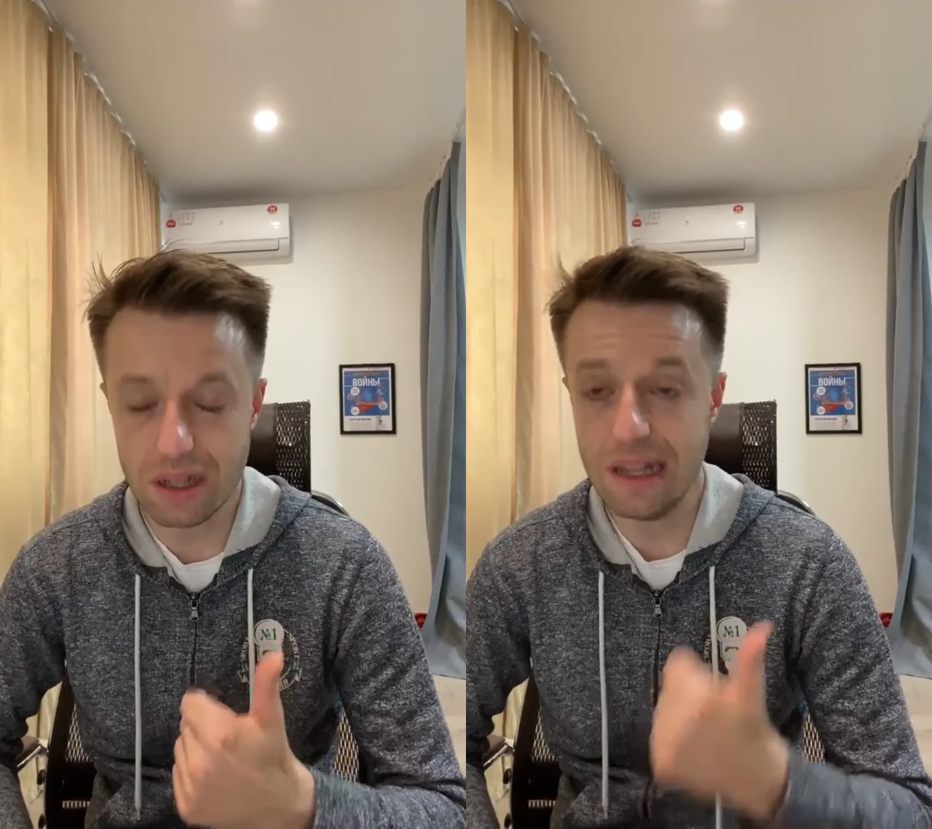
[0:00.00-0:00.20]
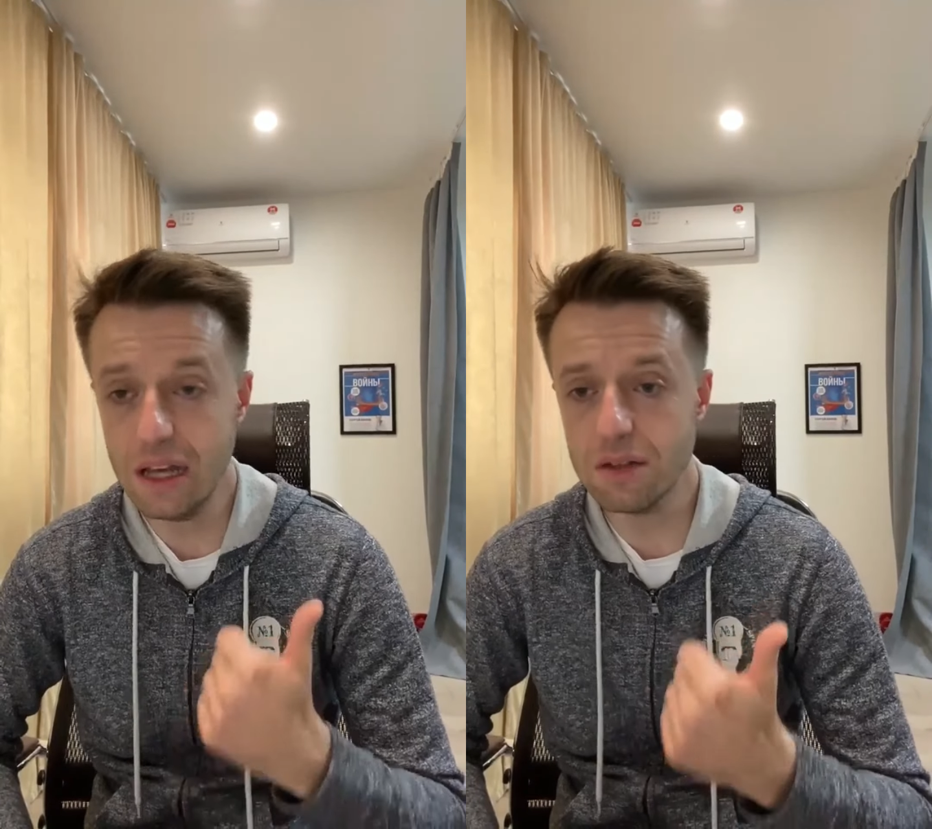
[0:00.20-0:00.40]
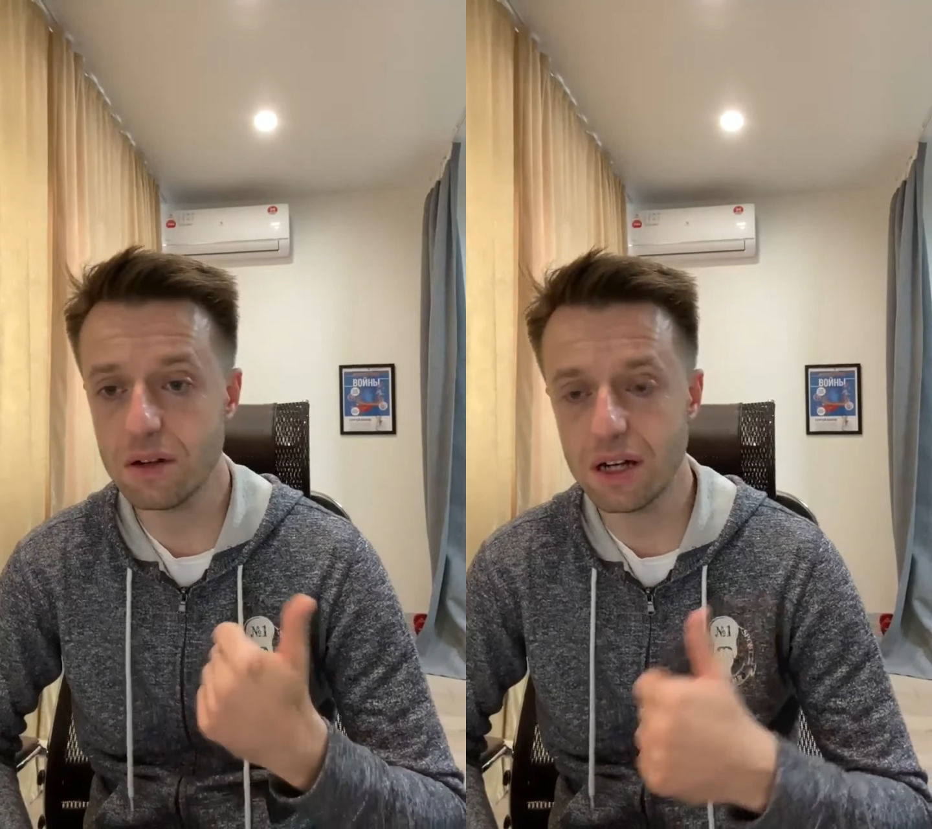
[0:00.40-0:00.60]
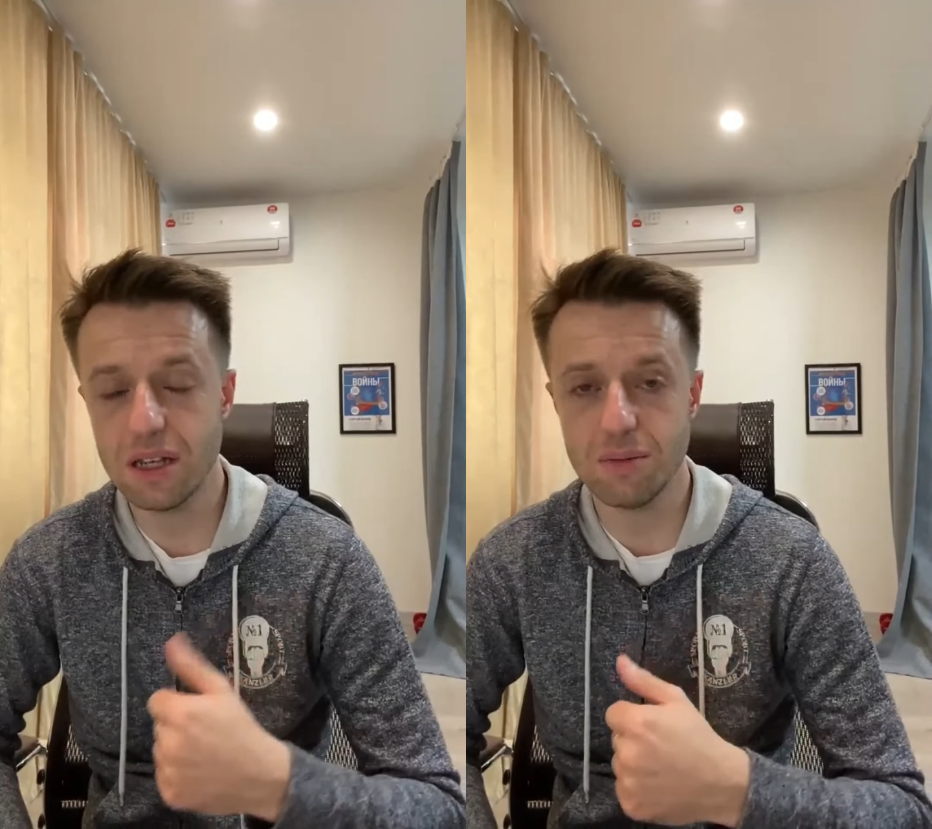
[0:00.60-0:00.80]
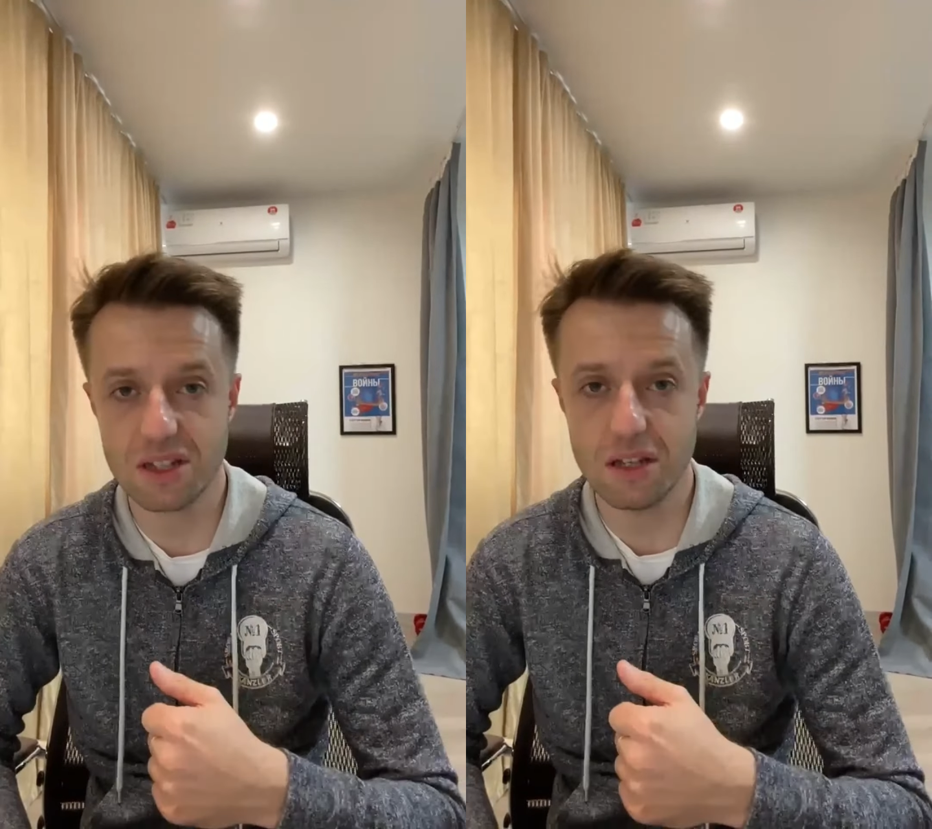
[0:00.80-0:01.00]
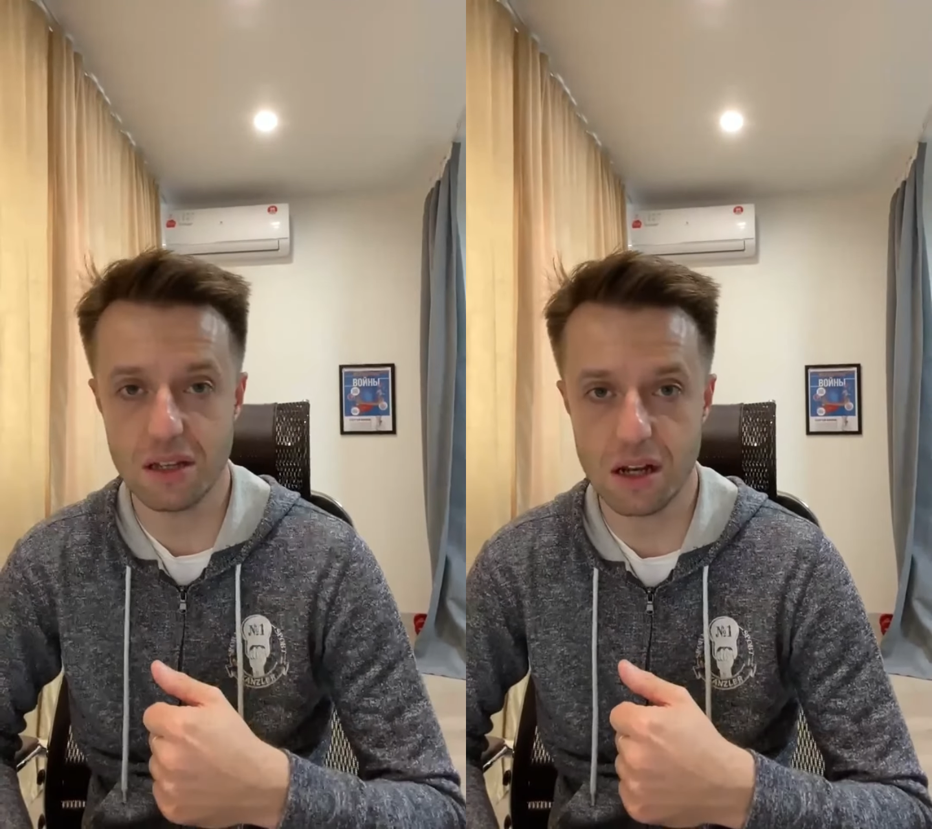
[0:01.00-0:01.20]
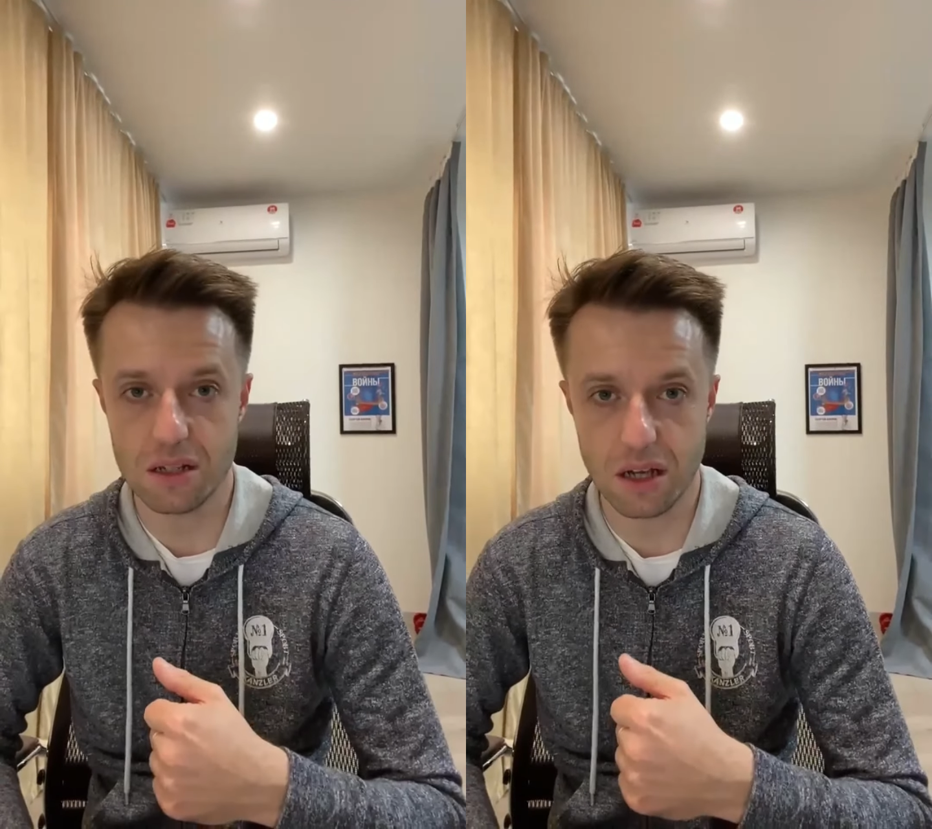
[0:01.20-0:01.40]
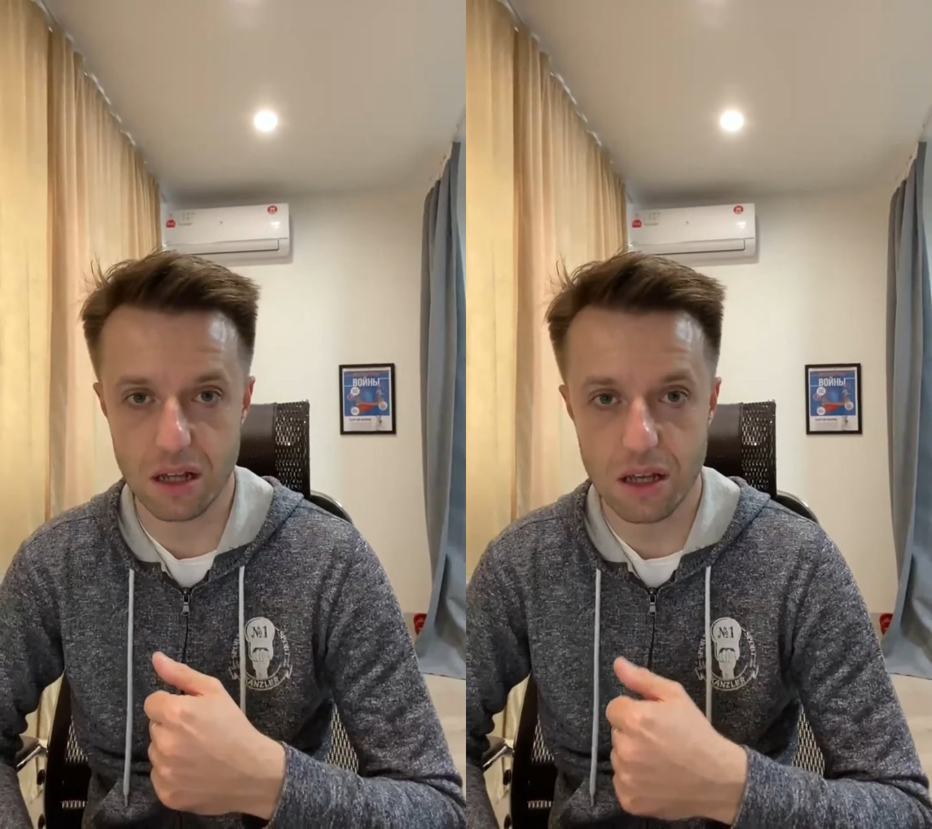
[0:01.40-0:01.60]
И для этого хотя бы сдать
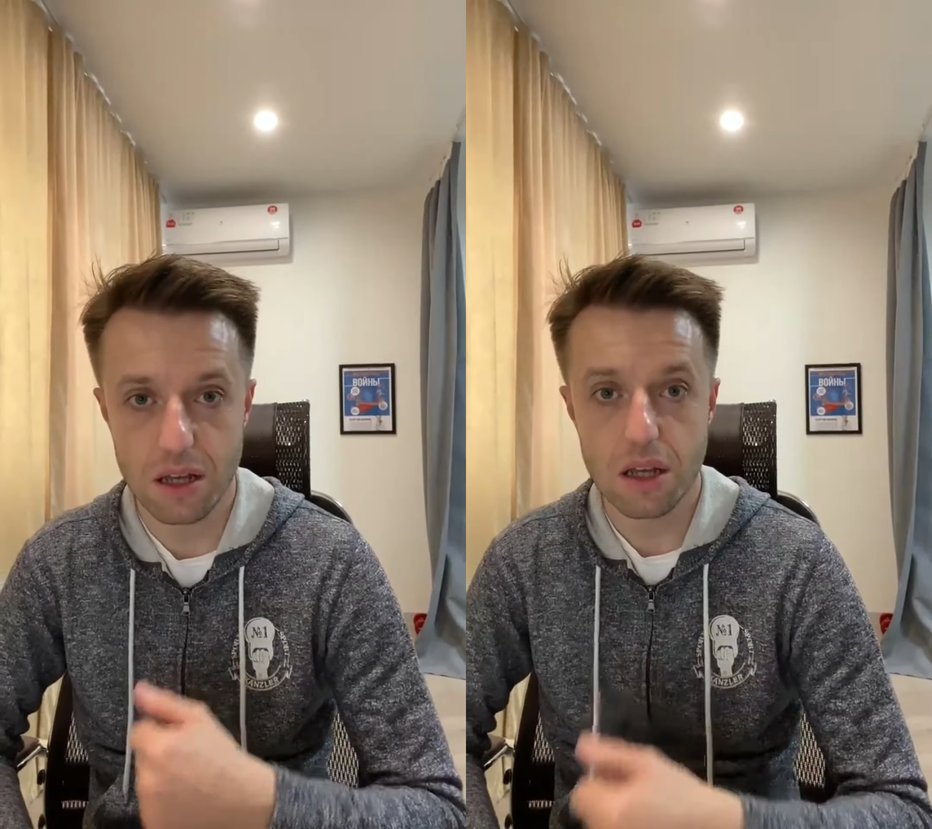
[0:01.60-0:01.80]
анализ кала.